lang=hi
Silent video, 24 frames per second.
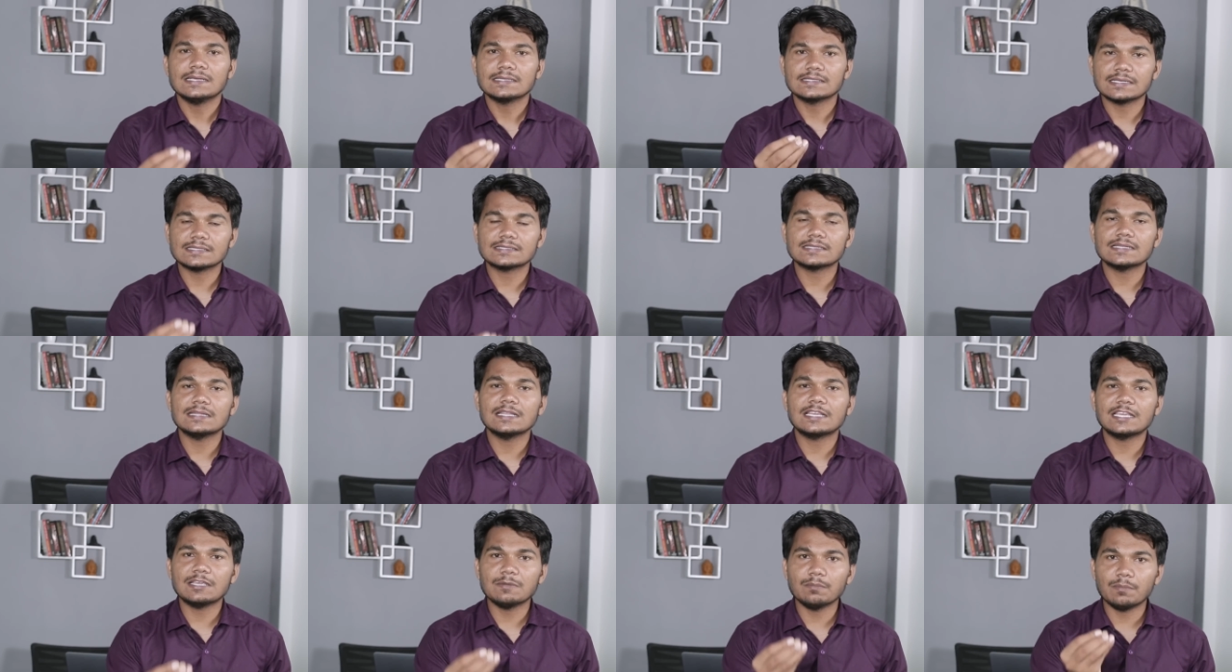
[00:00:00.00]

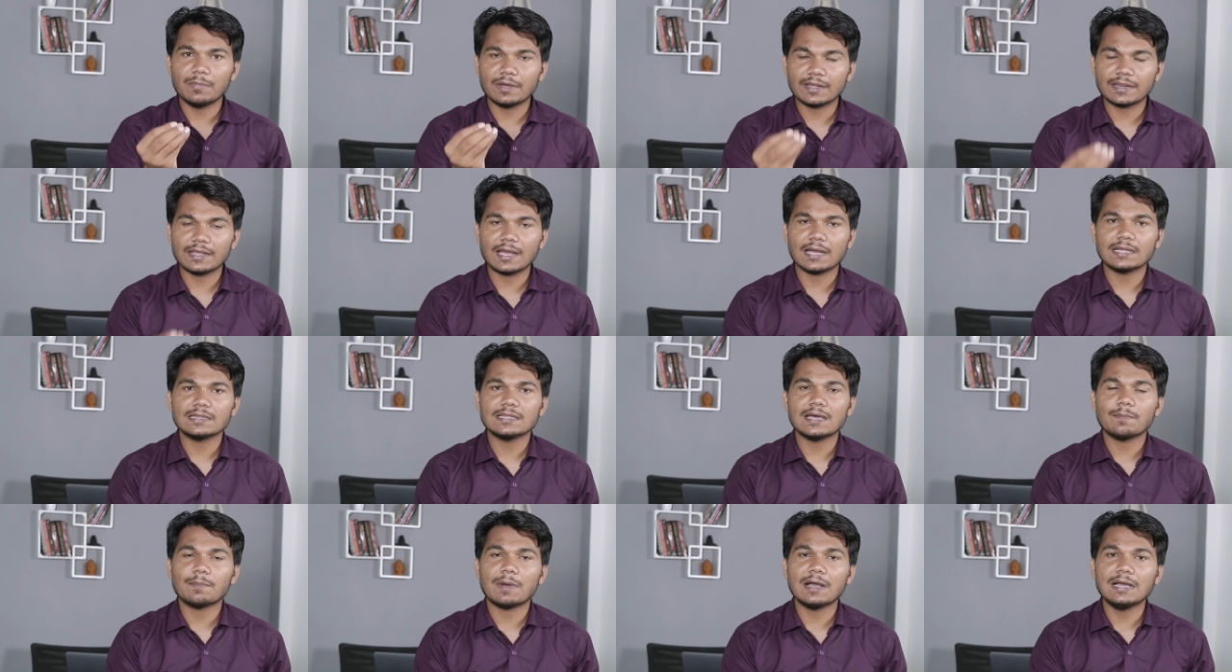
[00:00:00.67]
संसद की
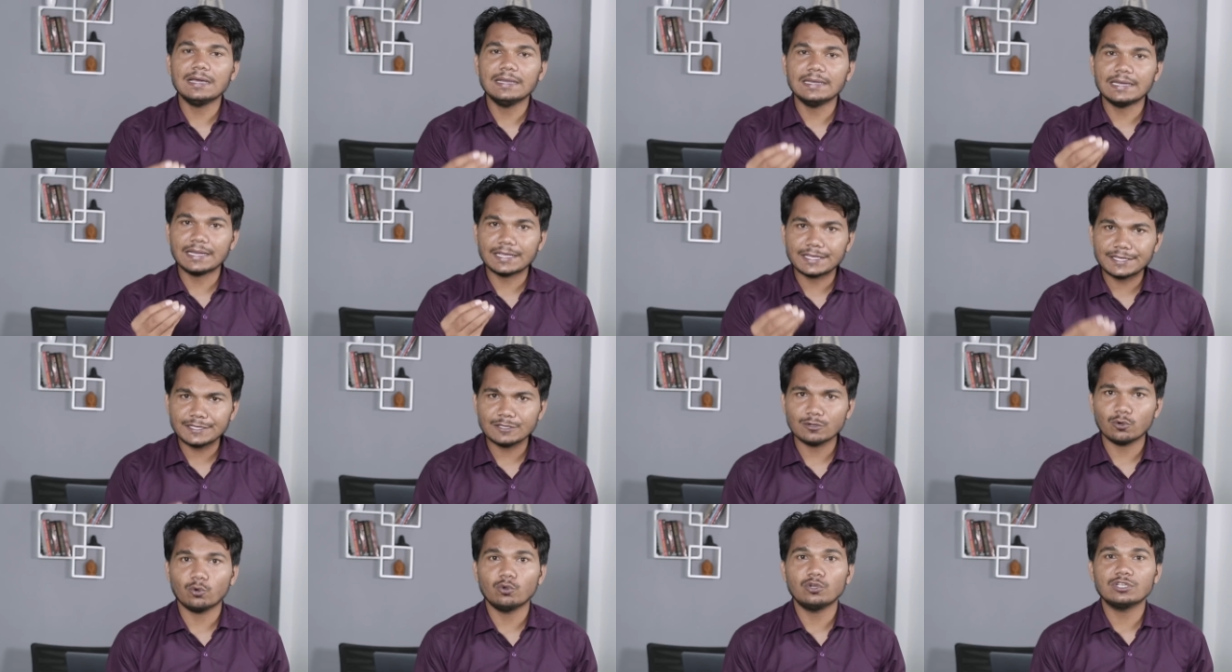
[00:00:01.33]
मर्यादा भंग
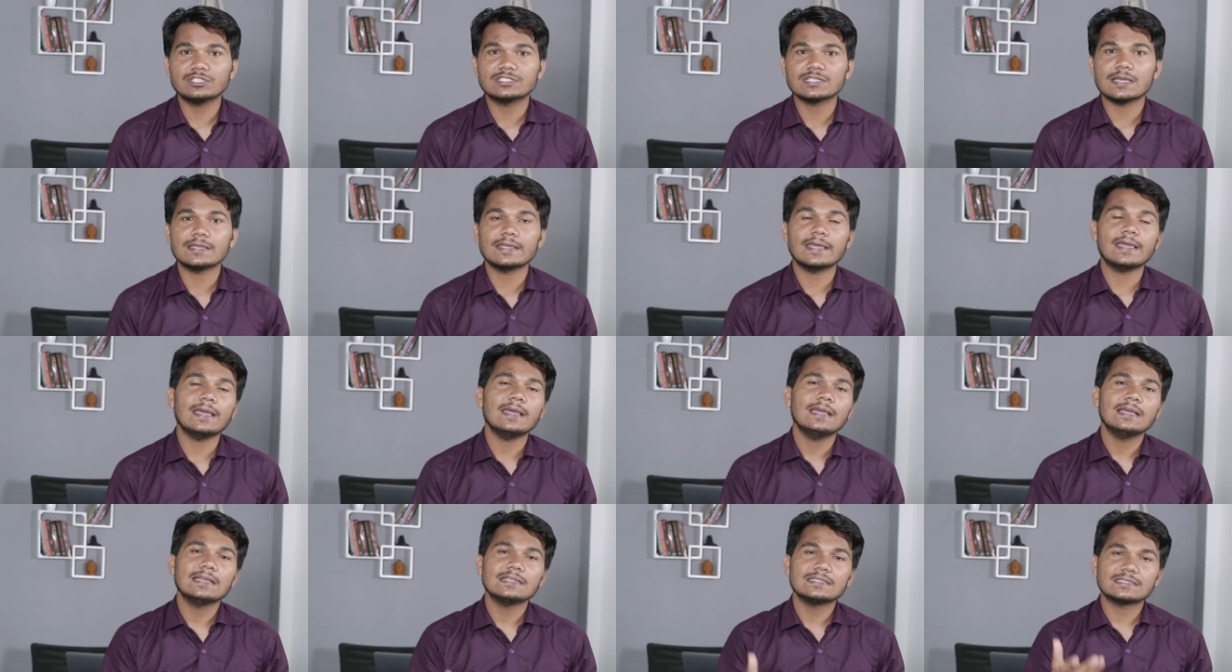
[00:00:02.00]
नहीं होनी
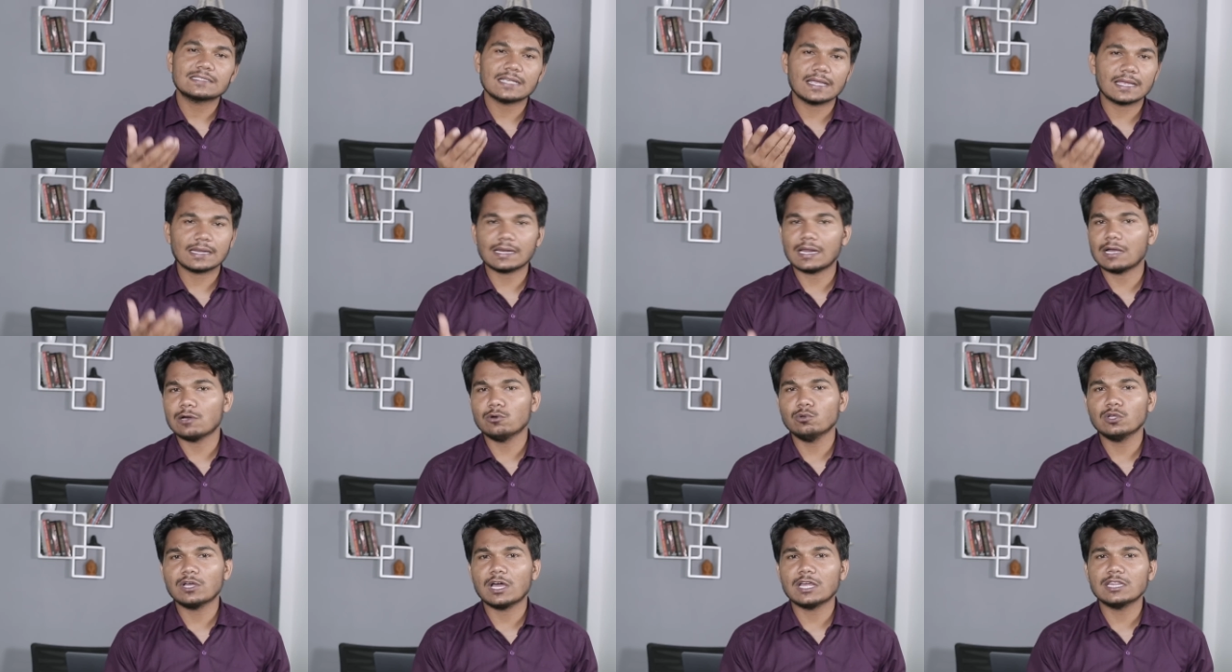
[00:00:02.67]
चाहिए चाहे
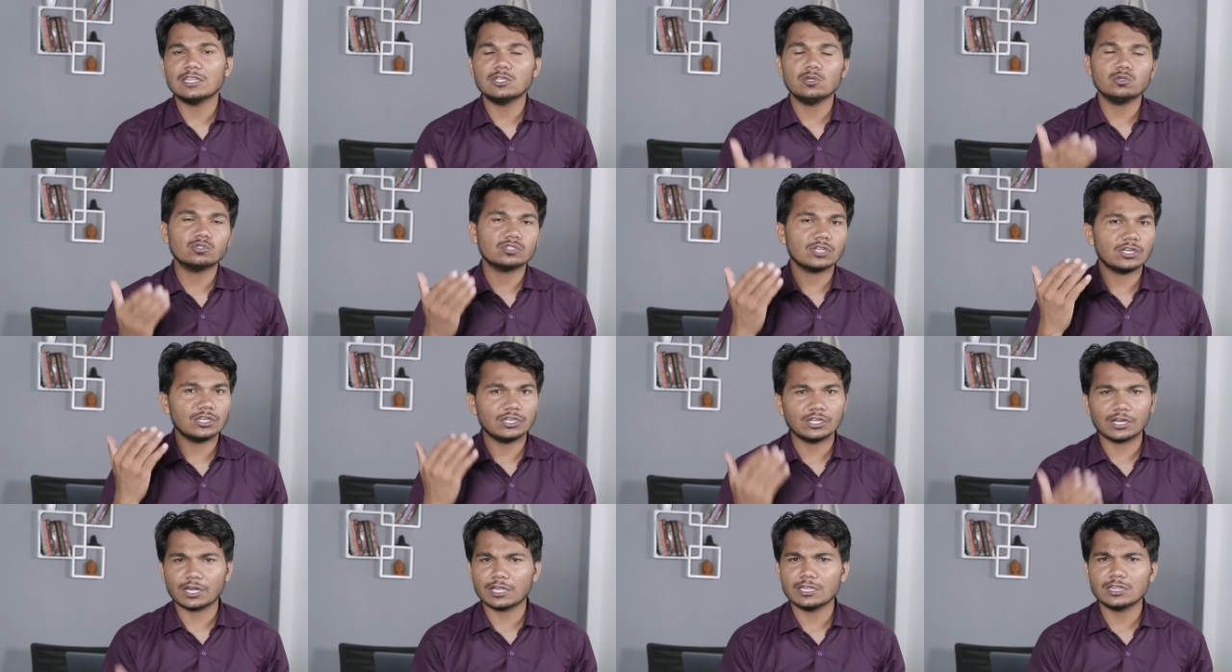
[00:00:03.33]
राहुल गांधी हो चाहे
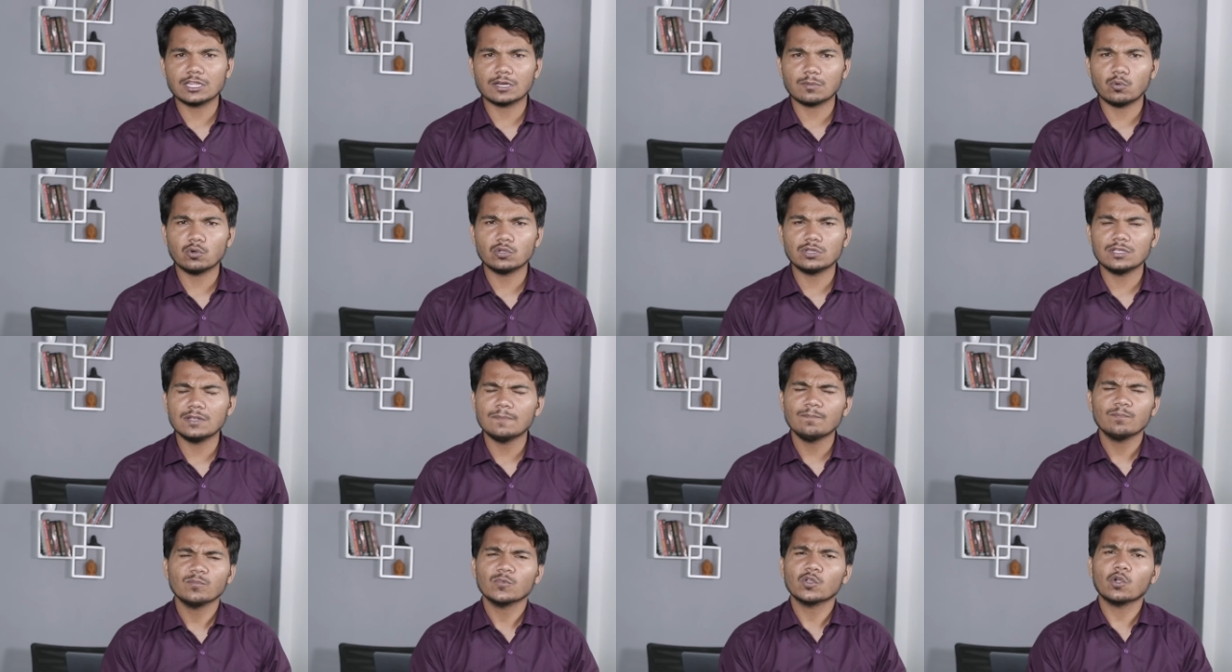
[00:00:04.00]
नरेंद्र
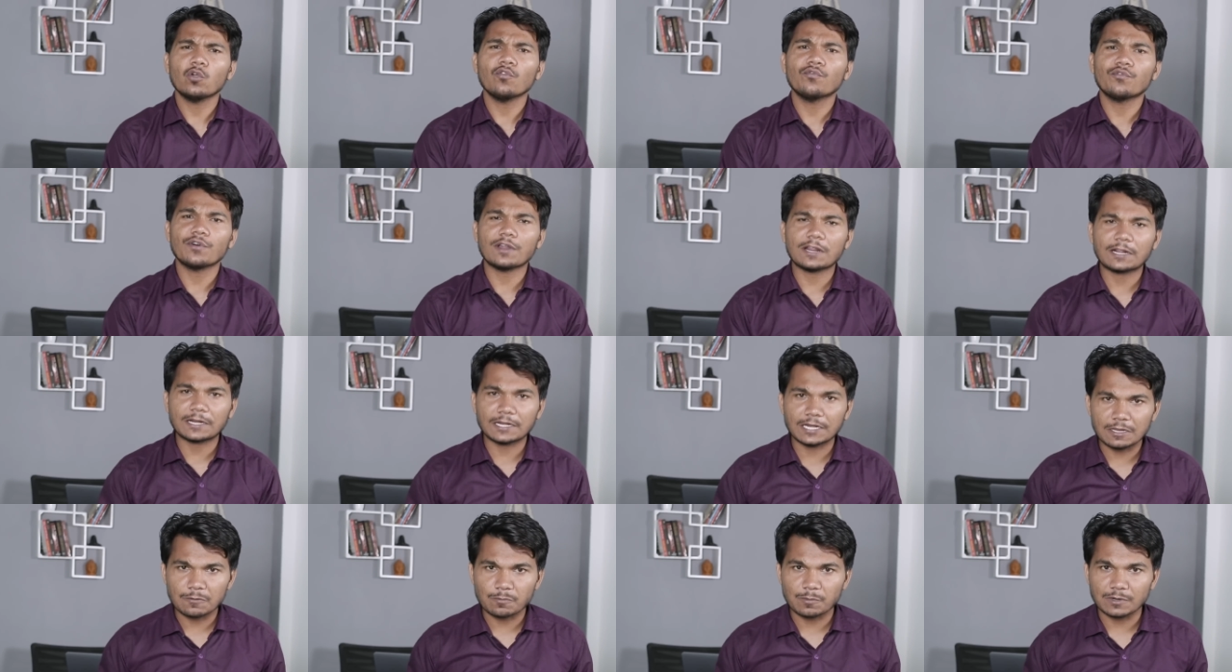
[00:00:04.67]
मोदी कोई फ़र्क
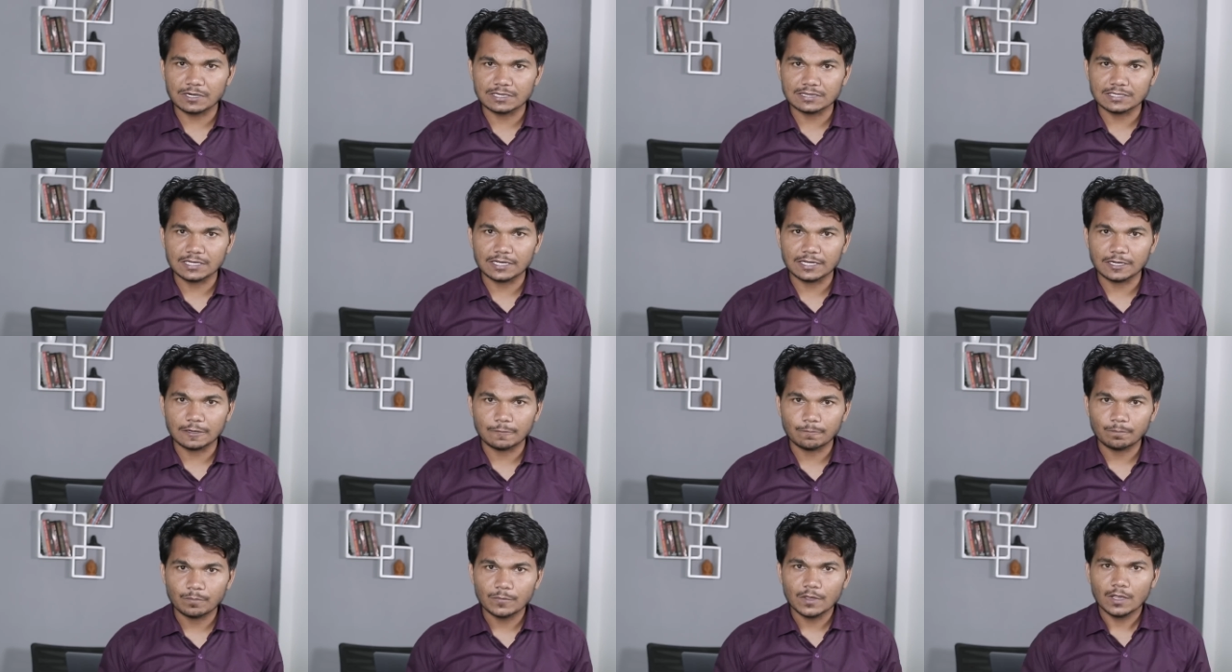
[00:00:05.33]
नहीं पड़ता है